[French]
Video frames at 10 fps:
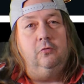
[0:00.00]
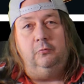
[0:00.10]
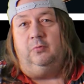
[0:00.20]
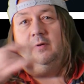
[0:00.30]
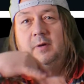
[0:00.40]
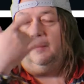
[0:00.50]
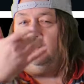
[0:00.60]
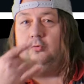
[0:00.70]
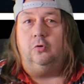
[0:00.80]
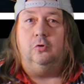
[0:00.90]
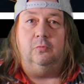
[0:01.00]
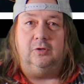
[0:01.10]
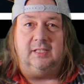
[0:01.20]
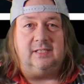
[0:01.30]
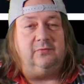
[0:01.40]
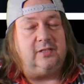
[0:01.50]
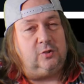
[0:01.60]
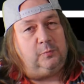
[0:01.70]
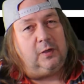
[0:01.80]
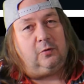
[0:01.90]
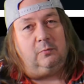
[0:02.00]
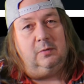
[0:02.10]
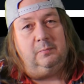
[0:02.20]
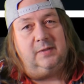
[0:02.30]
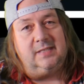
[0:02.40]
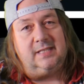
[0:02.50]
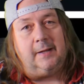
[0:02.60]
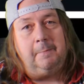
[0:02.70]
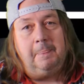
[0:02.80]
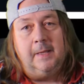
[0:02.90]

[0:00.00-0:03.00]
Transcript: Vous pouvez me répondre en commentaire, ça me fera super quand même plaisir.